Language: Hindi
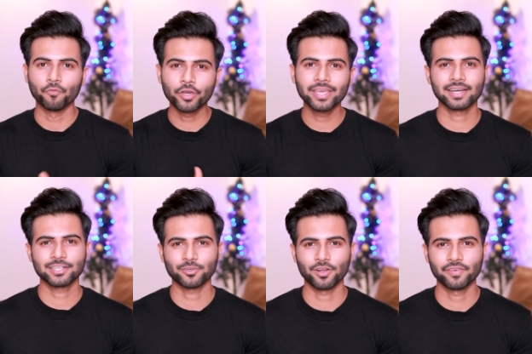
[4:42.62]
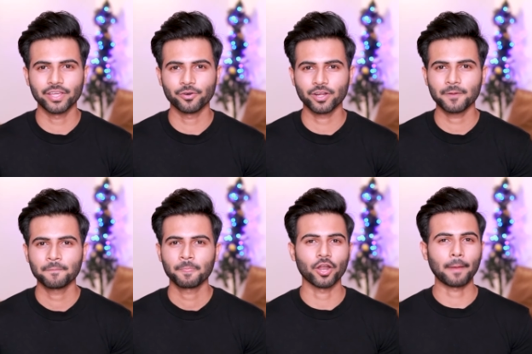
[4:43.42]
वही अगर सॉल्व नहीं हो
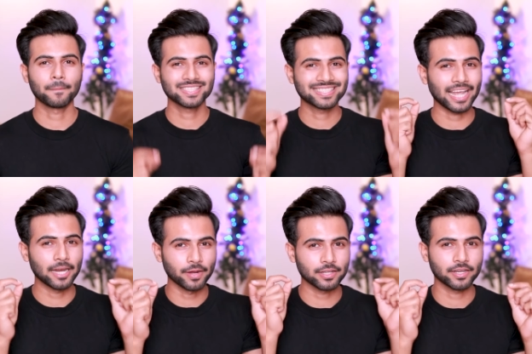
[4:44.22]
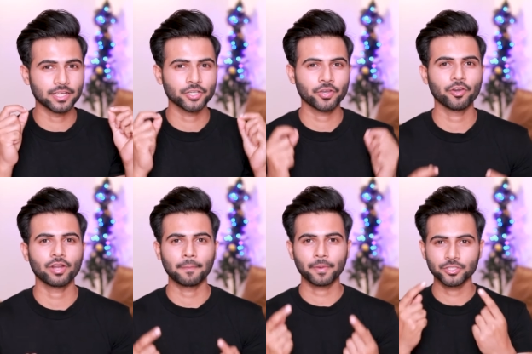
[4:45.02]
रहा और आप बस स्टाइल मारते रह जाओगे
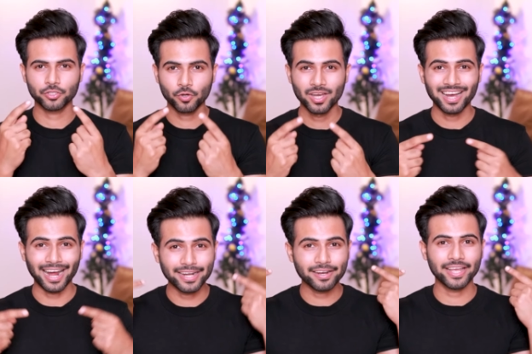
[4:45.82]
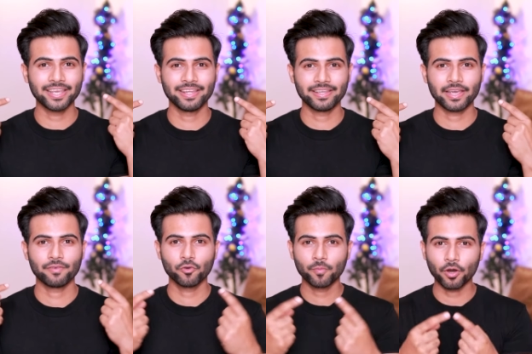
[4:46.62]
और आपकी जो अंडर आई एरिया है
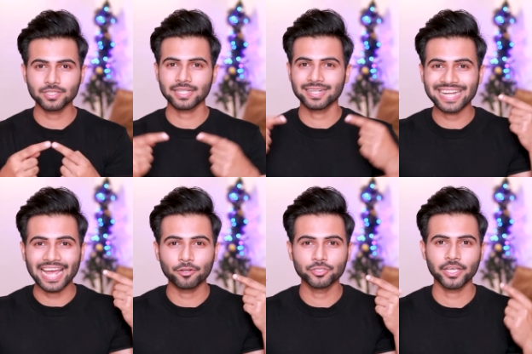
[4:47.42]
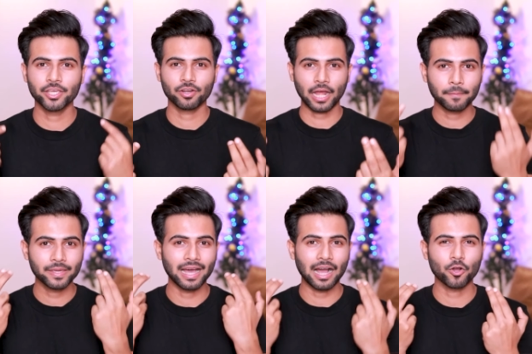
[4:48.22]
वो बहुत ज़्यादा टैन हो जाएगी और
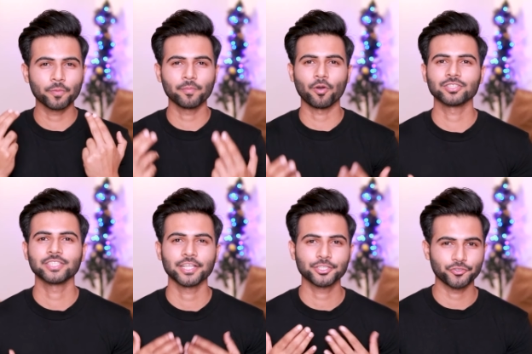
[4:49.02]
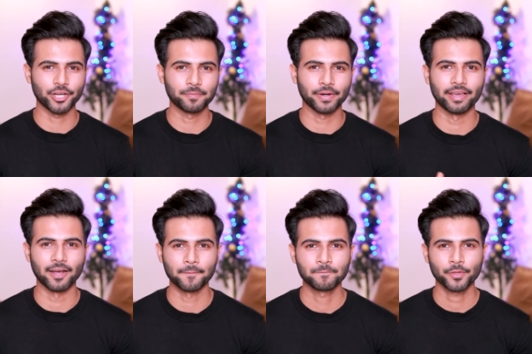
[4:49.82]
आपकी आंखों पे बहुत ज़्यादा स्ट्रेन
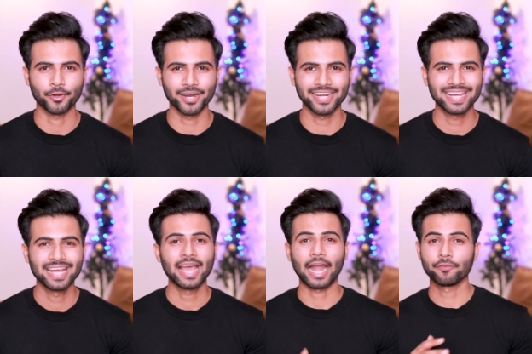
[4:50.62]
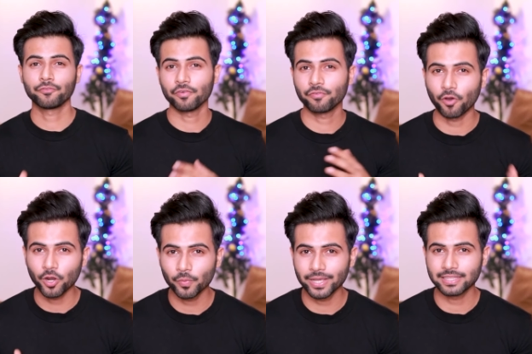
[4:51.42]
पड़ेगा राइट एंड इफ यू आर
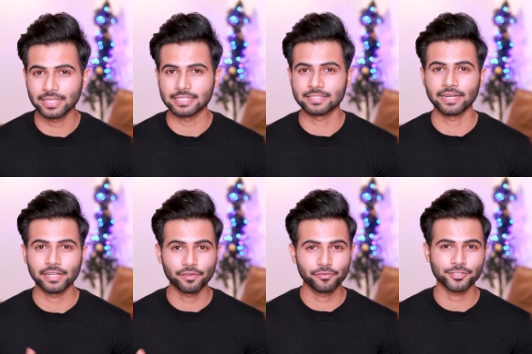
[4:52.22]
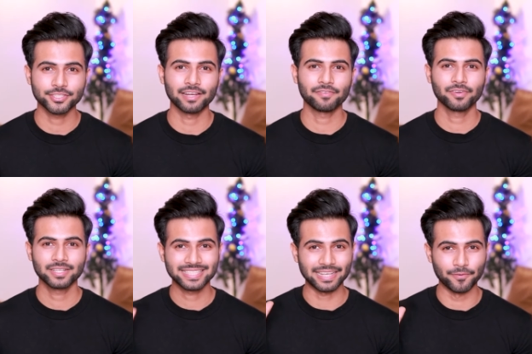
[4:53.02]
फॉलोइंग दीज देन गिव योर
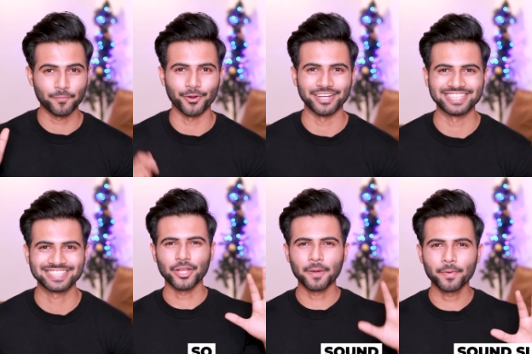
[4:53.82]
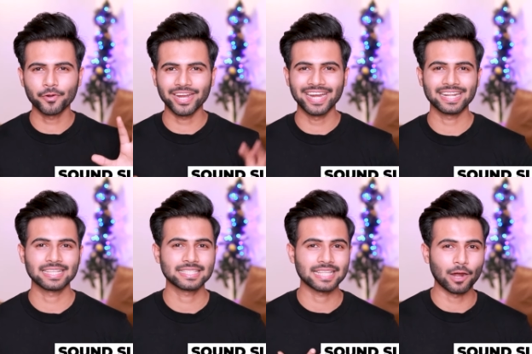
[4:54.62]
सेल्फ सेवन पॉइंट नंबर एट
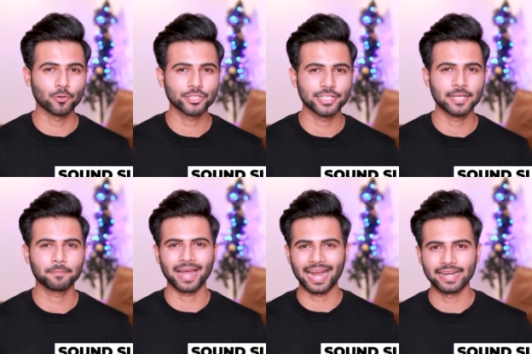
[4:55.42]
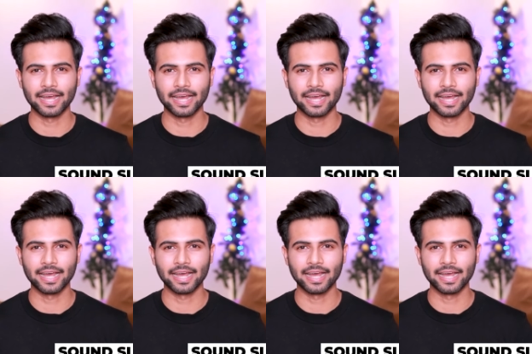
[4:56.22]
इज साउंड स्लीप एंड